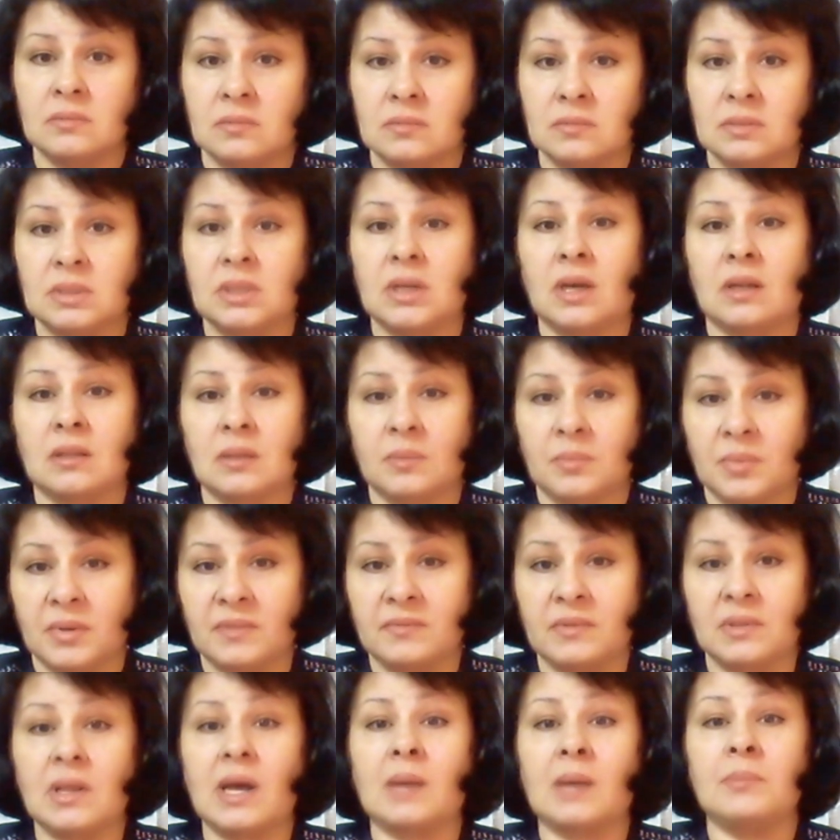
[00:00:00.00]
Диана
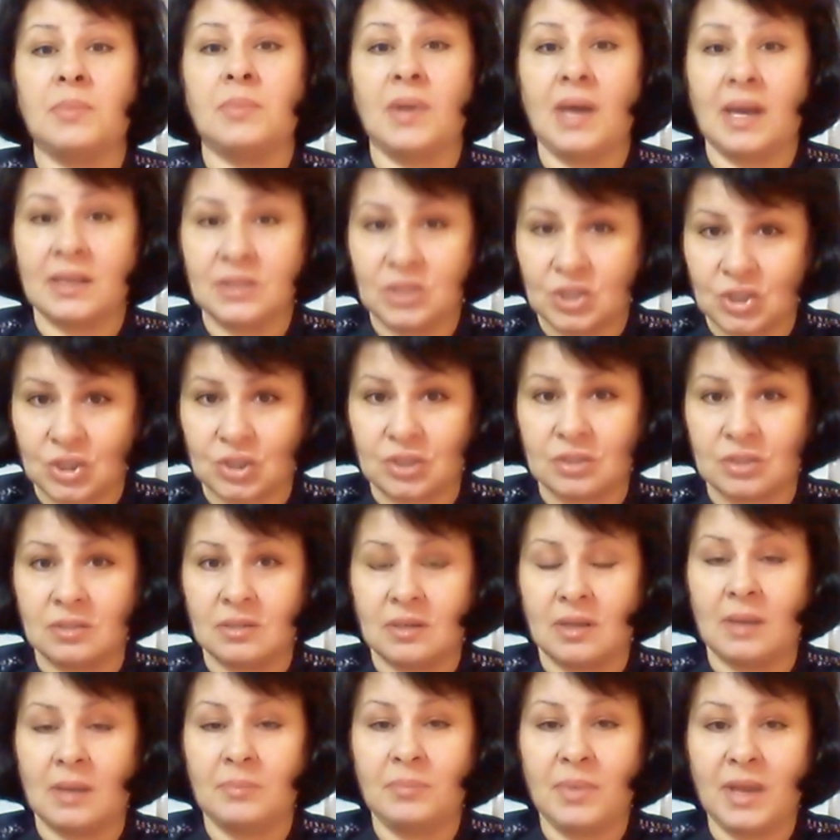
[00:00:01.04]
повела, опять же,
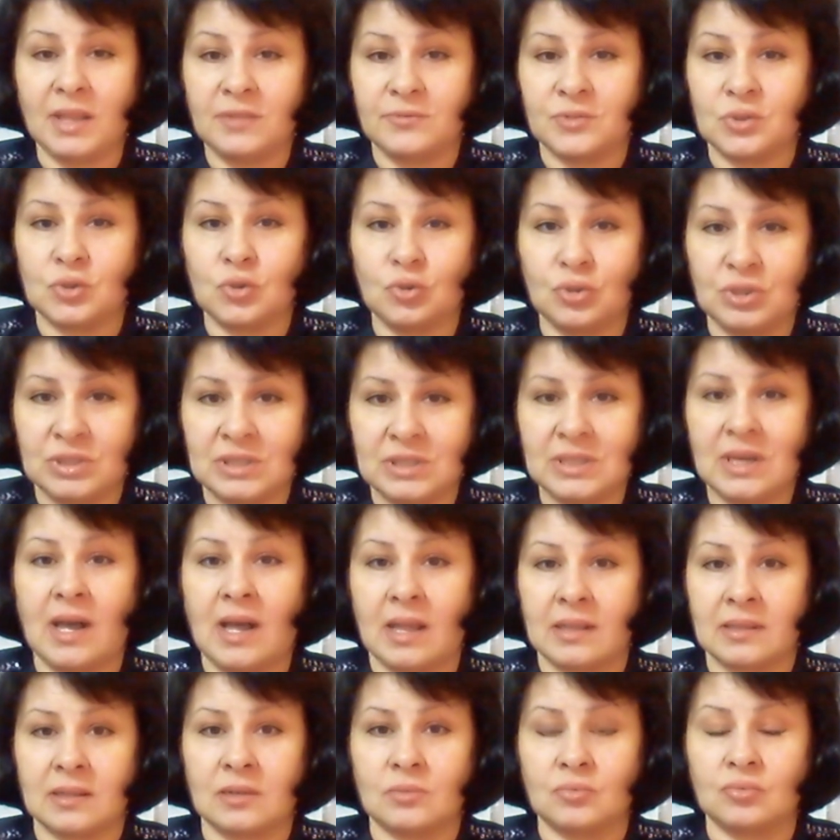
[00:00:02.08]
опять все
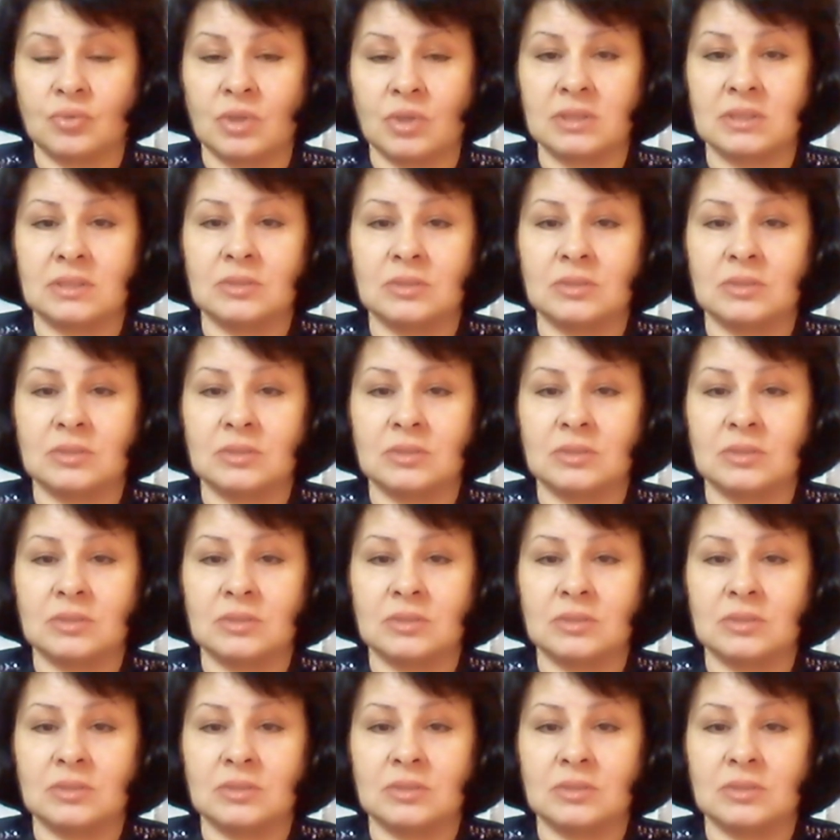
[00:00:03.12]
Диана у нас,